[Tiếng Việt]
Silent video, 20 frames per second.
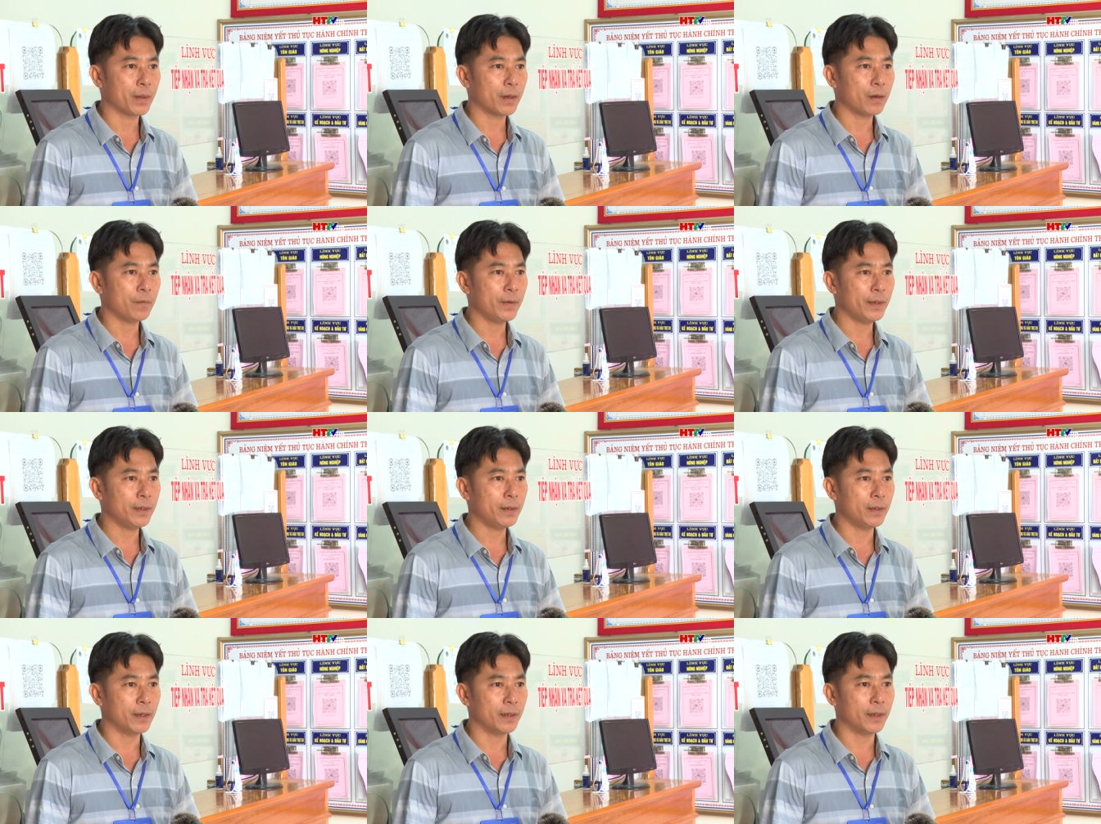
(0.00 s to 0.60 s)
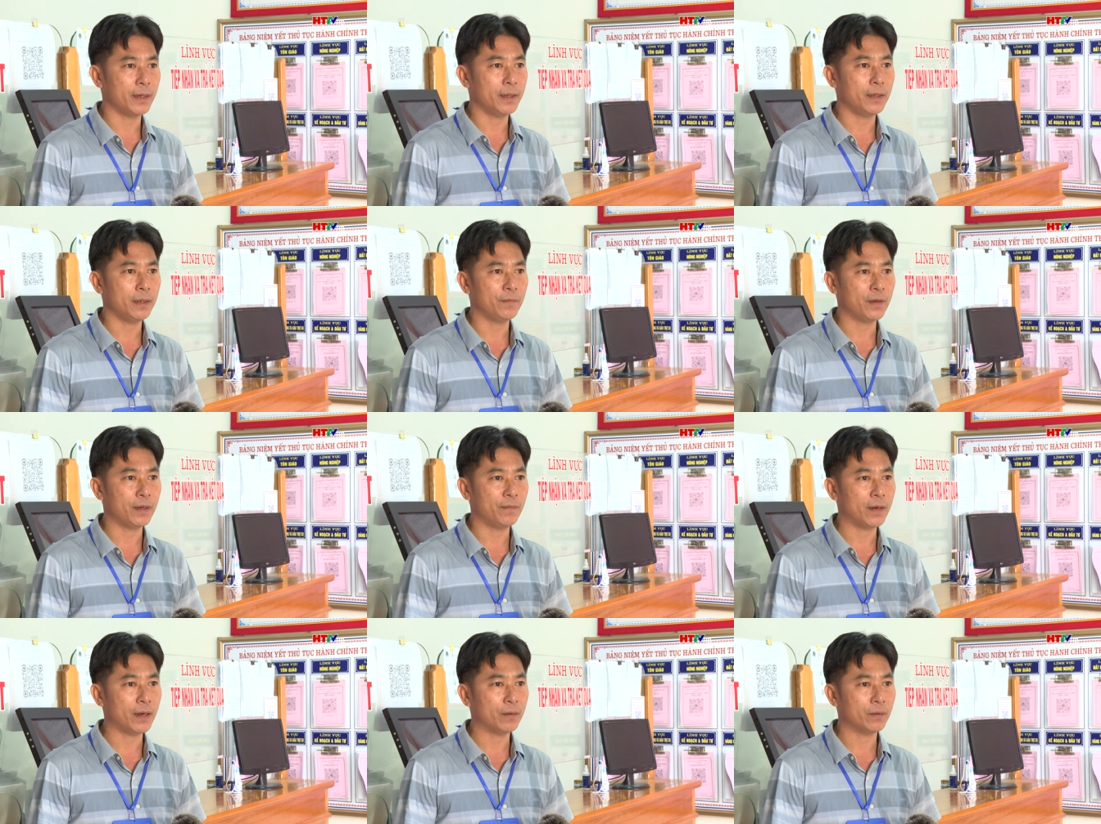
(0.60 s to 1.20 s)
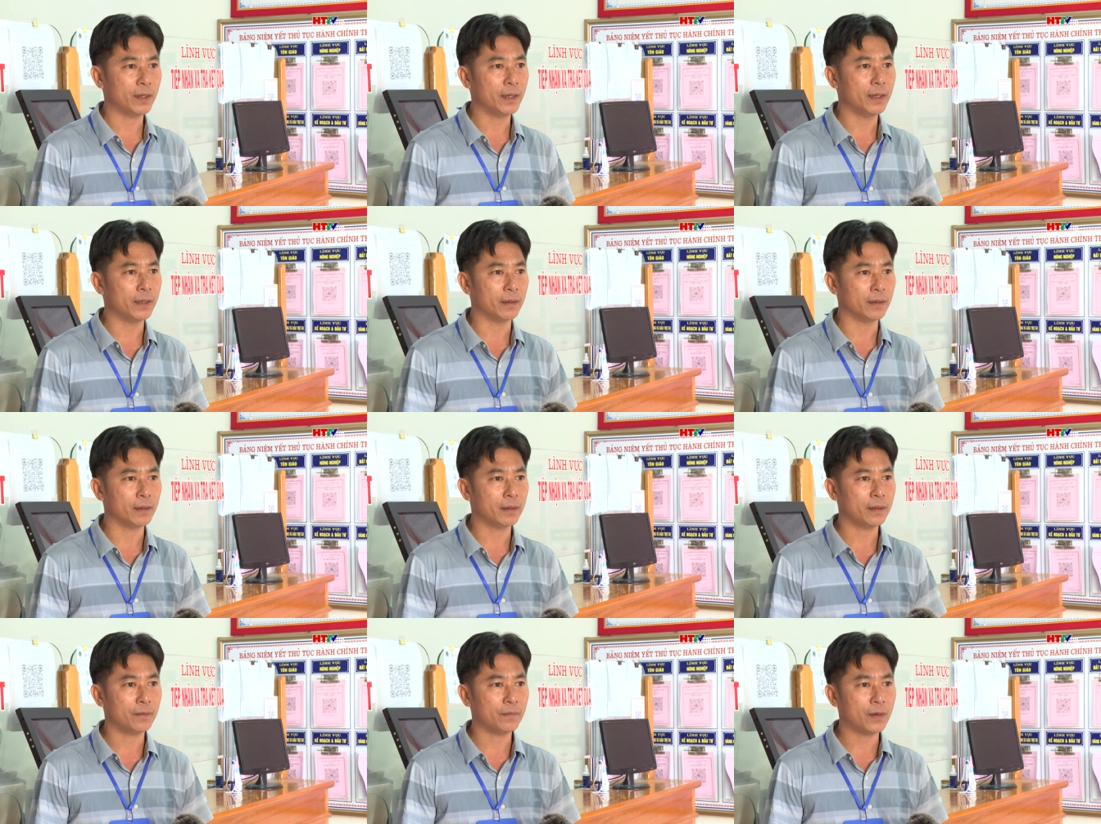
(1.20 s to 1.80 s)
không phải như trước đây thì phải vào
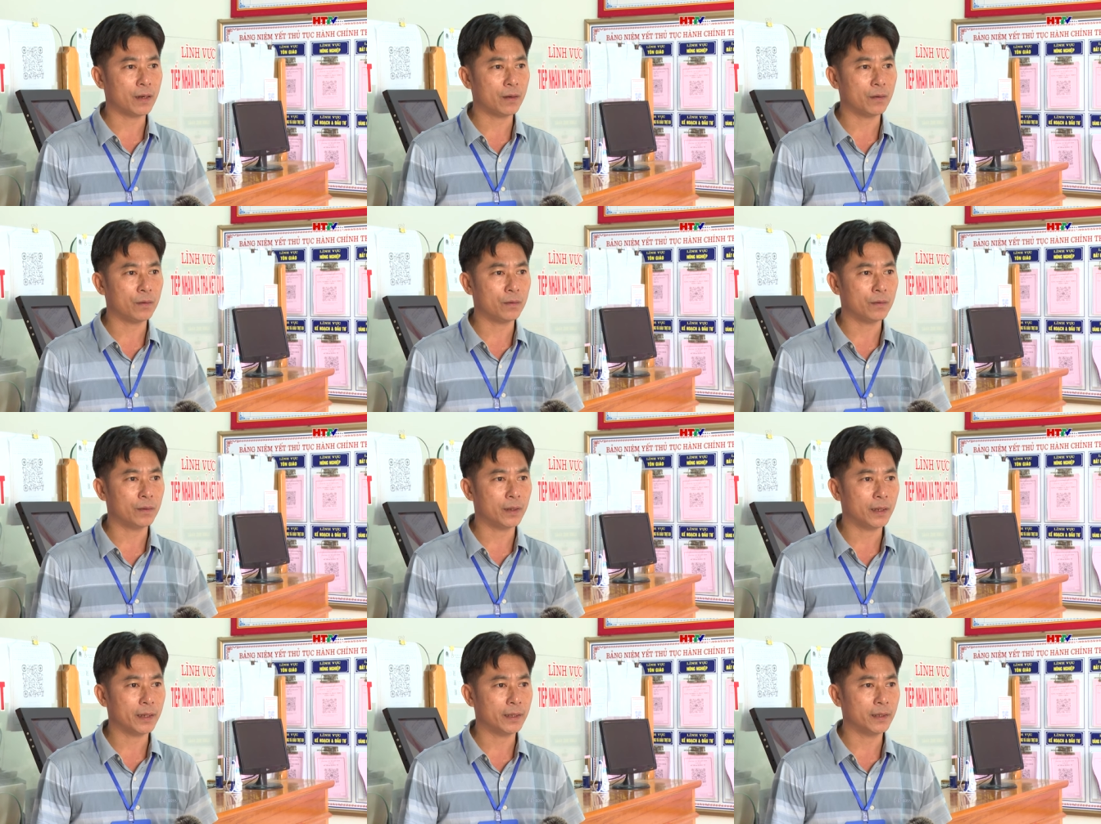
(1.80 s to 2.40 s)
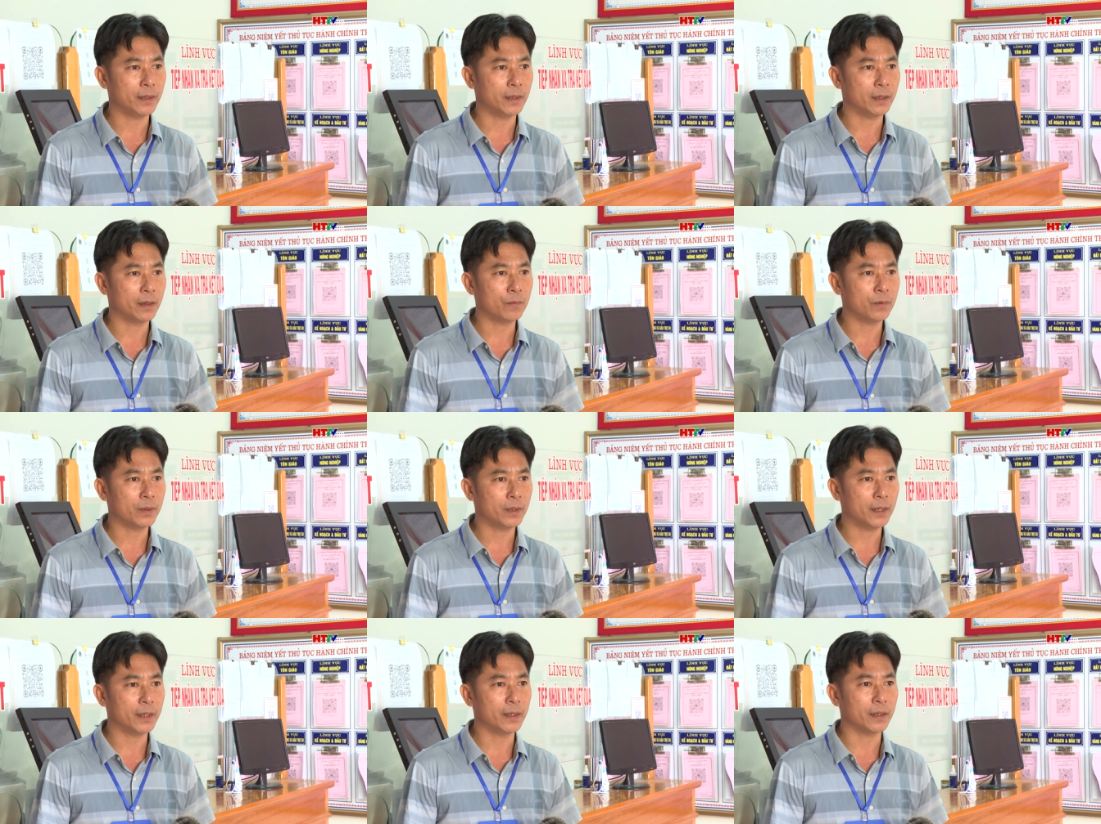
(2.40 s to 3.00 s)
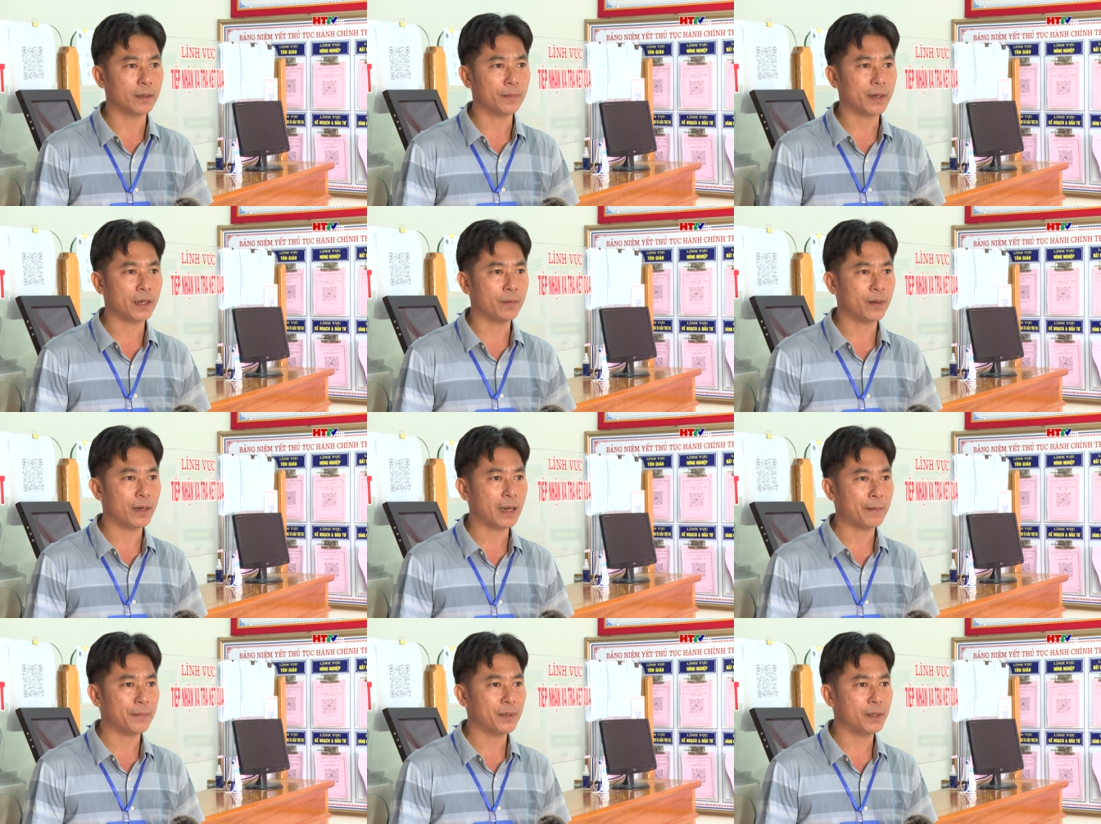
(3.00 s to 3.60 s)
tỉnh hay vào hành chính công một tỉnh để bạn
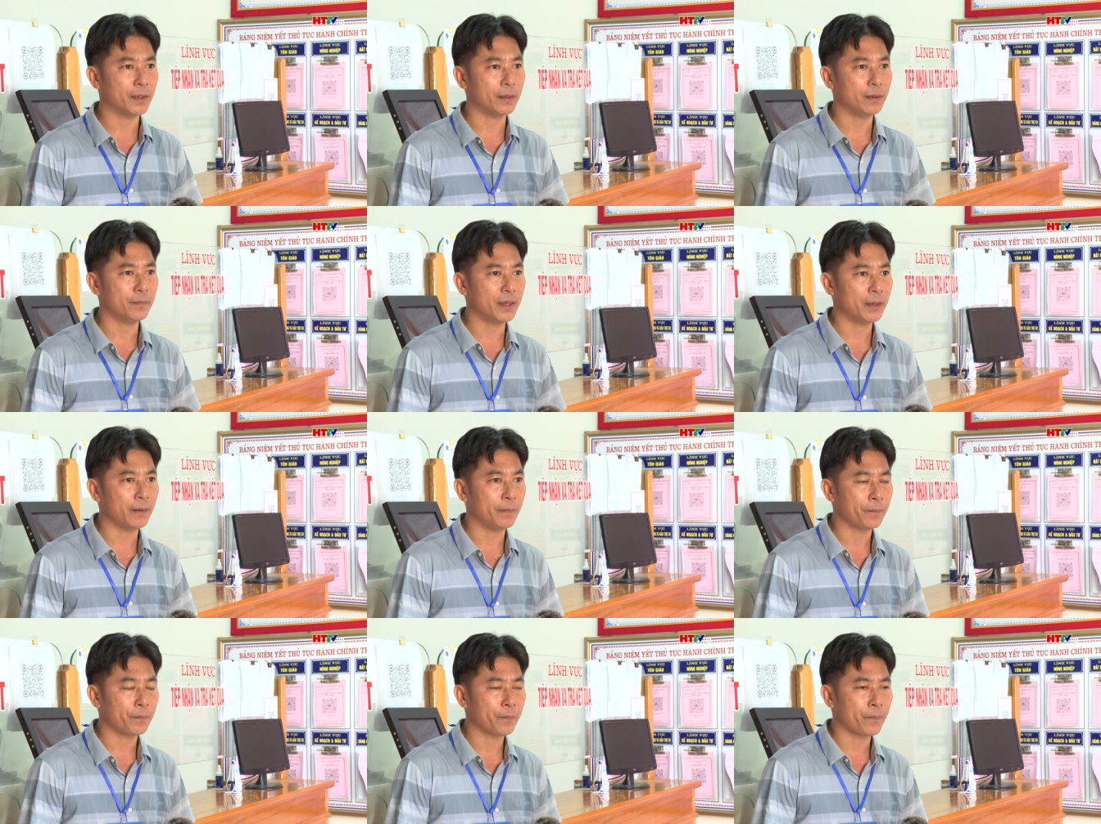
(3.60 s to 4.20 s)
mới làm được nhưng mà